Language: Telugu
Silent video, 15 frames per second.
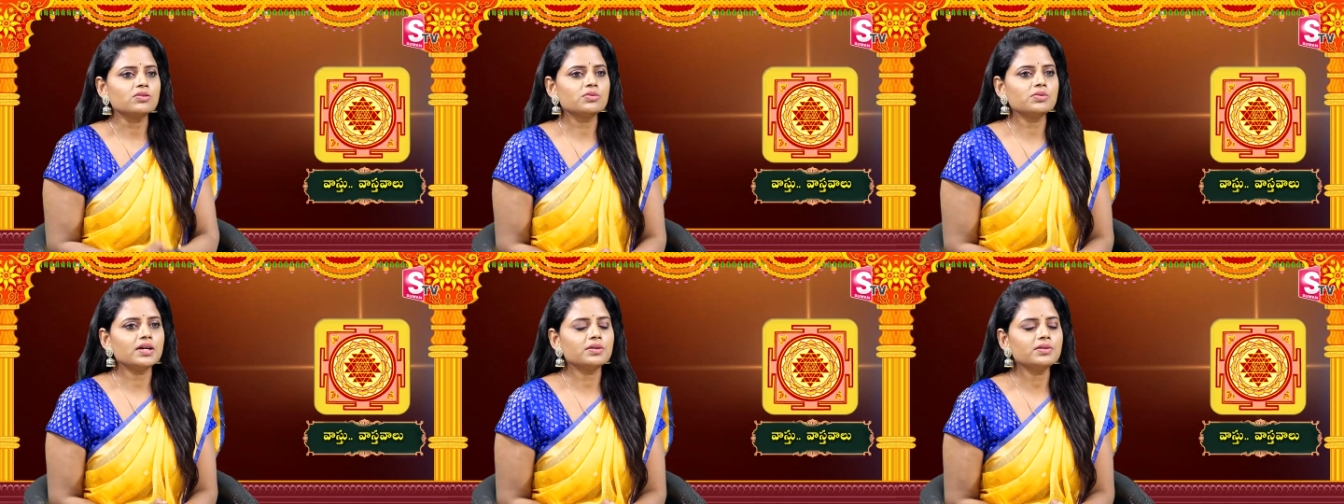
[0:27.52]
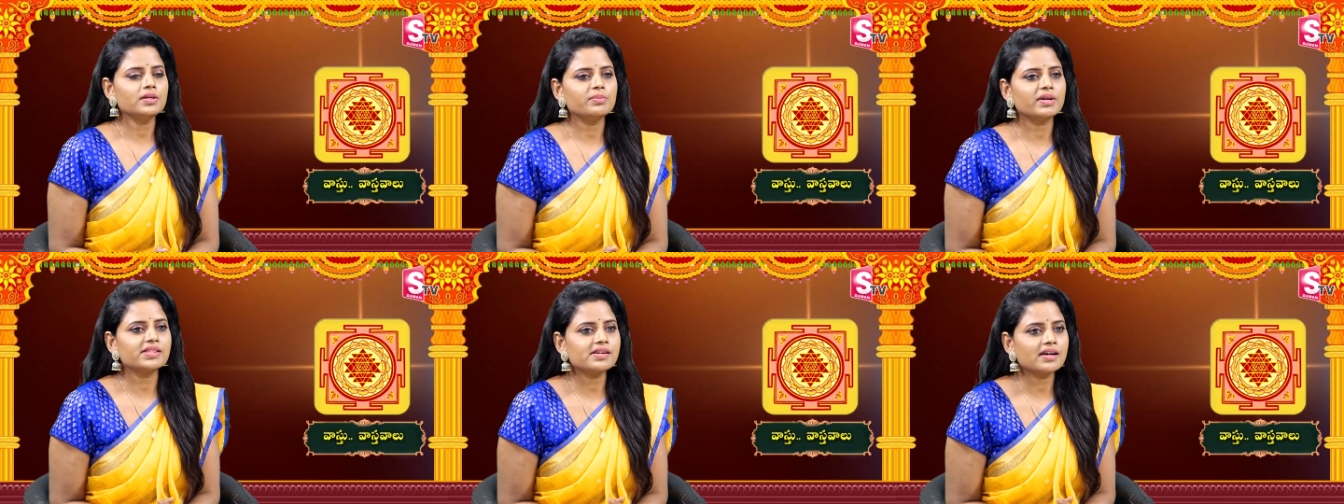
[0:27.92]
గురుగారు ఈ
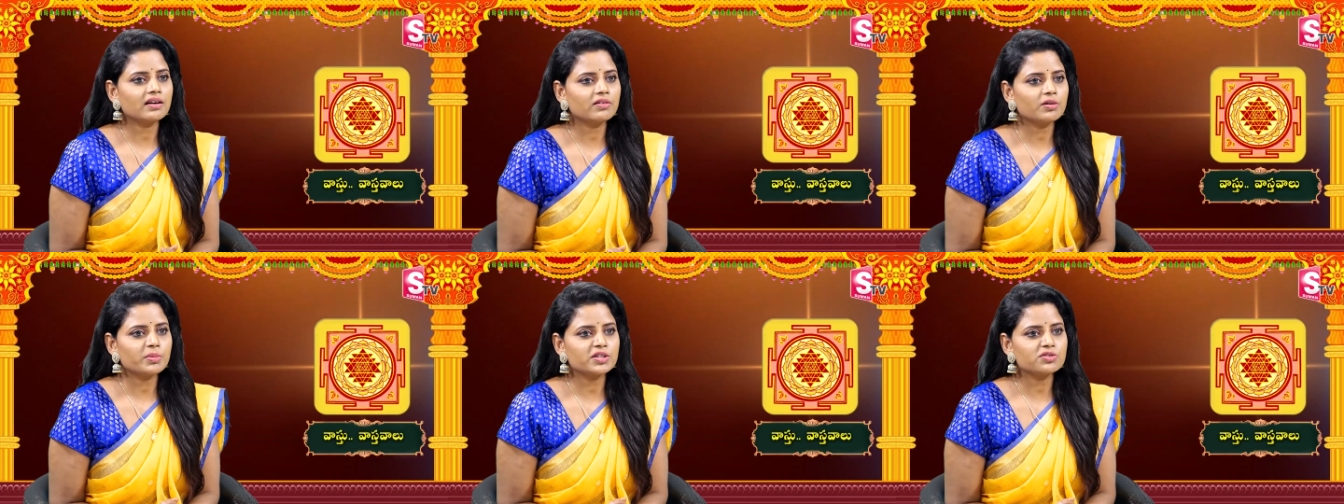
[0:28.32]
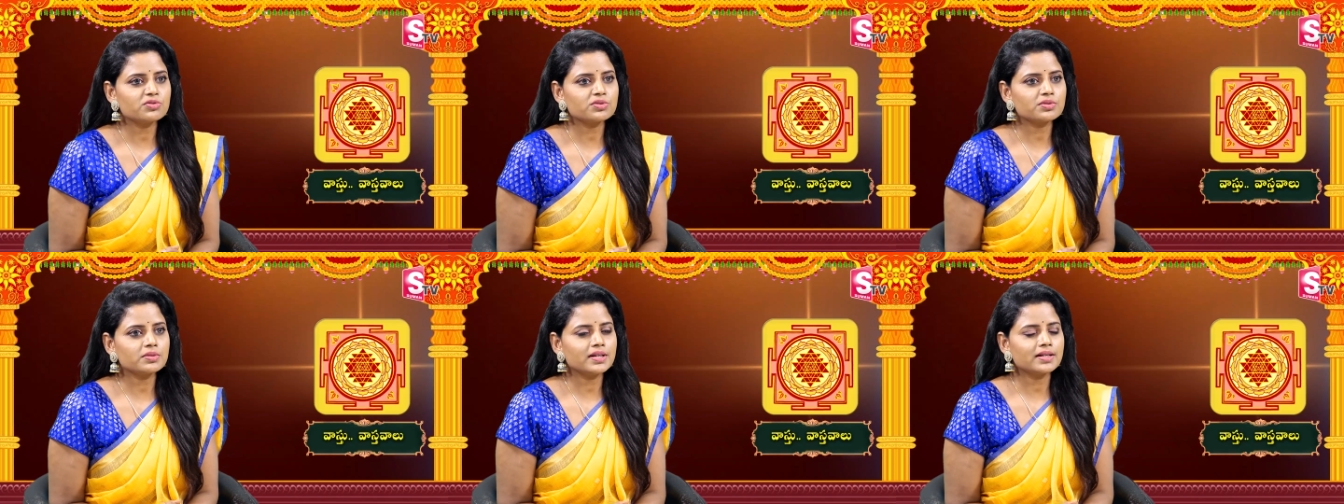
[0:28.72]
మధ్యకాలంలో మనం
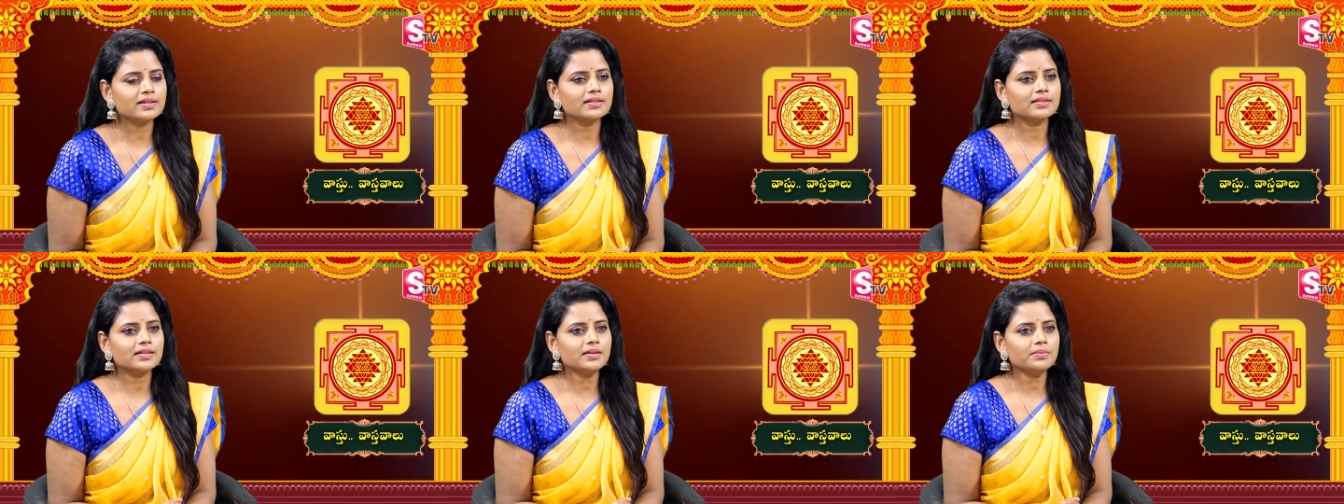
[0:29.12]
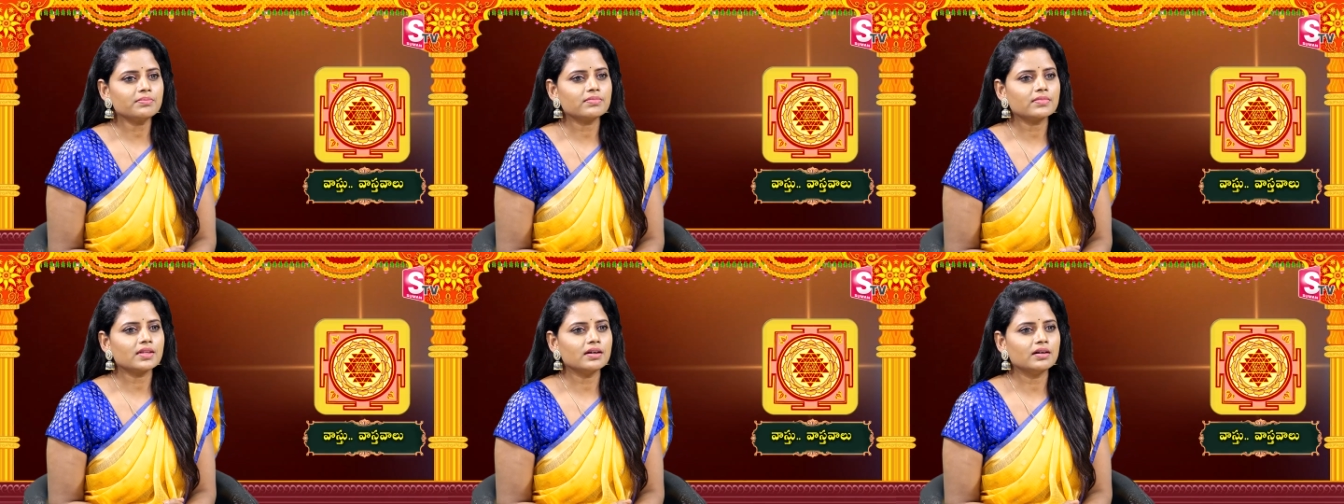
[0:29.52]
చూసుకున్నట్లయితే
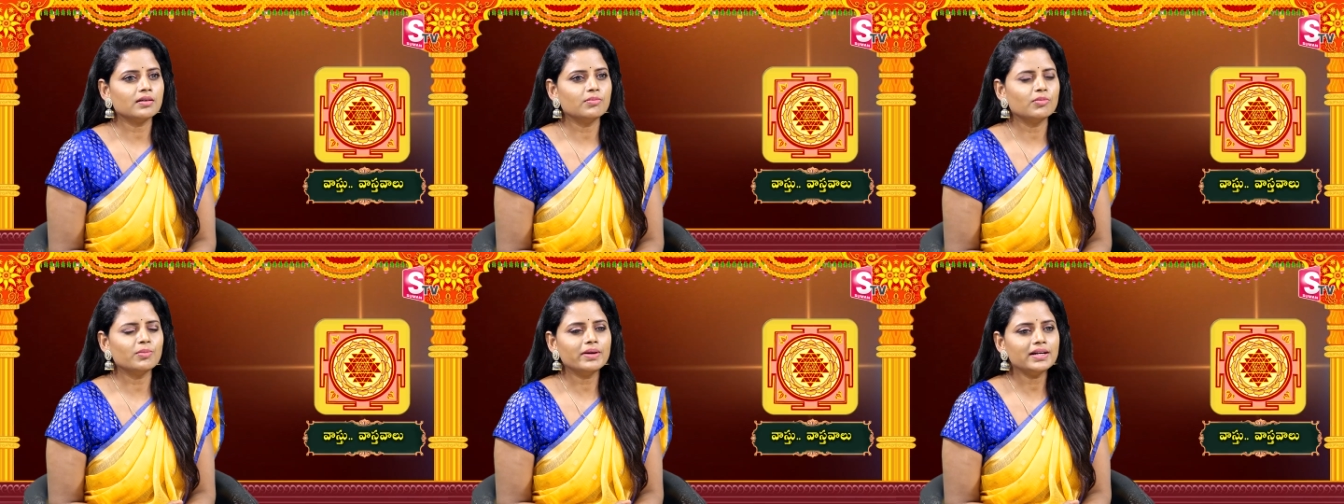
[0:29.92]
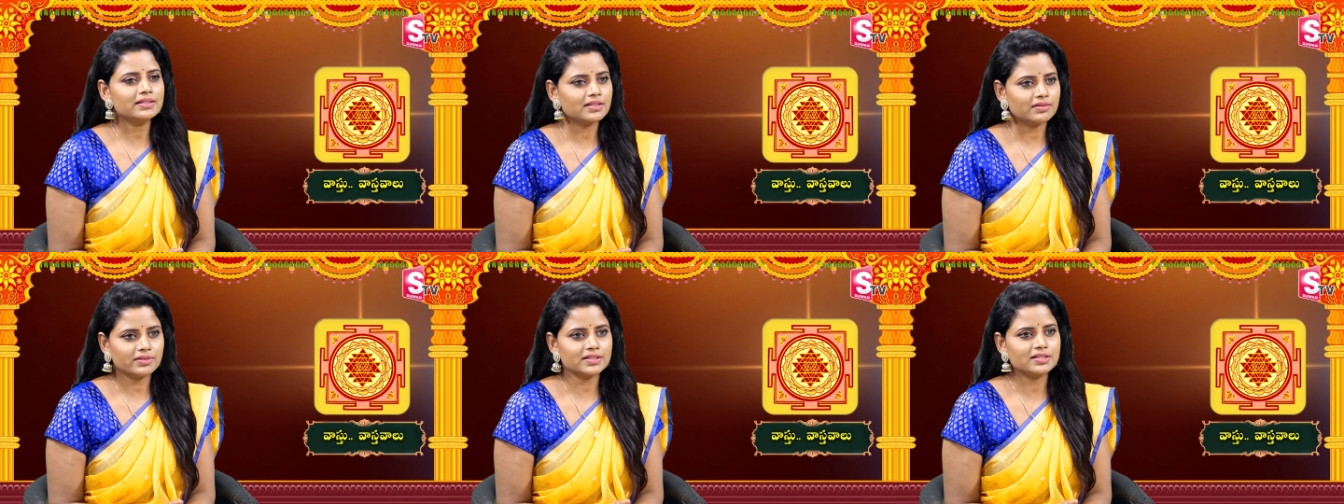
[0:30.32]
మొబైల్
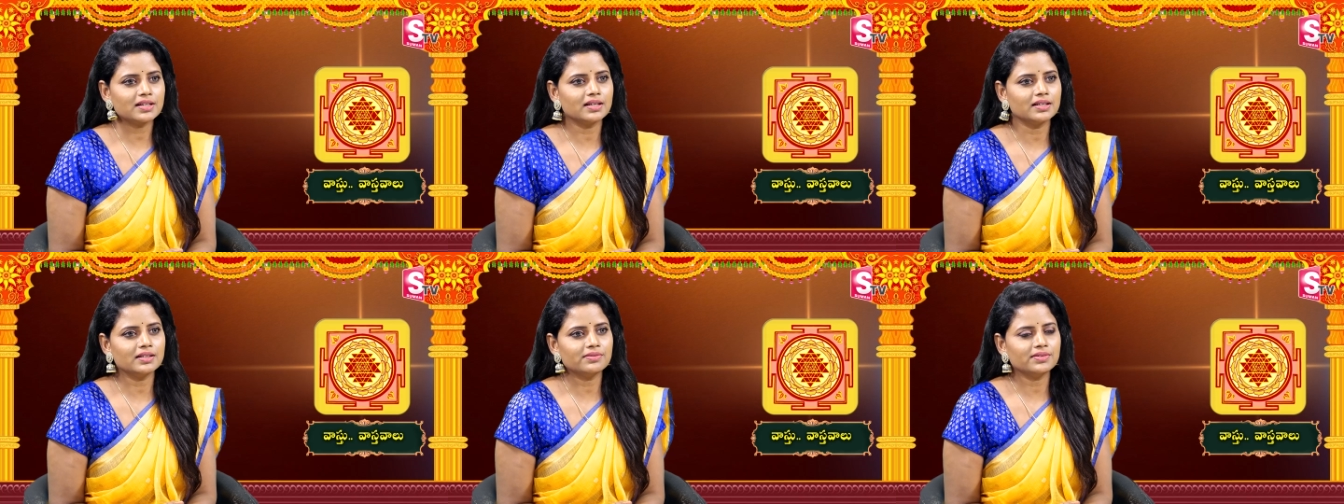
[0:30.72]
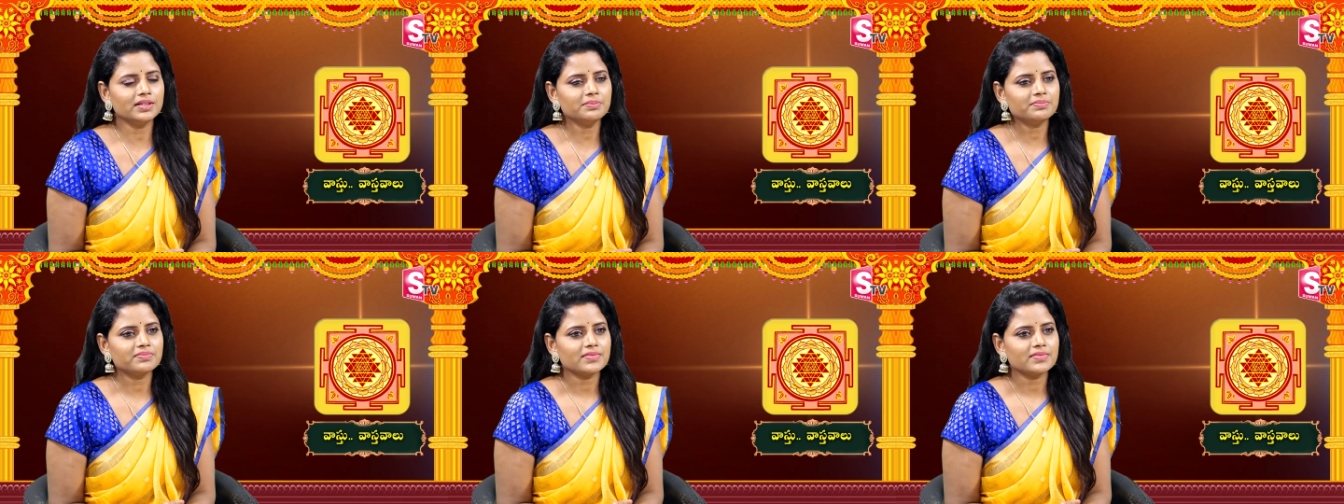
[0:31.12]
టవర్స్ అనేవి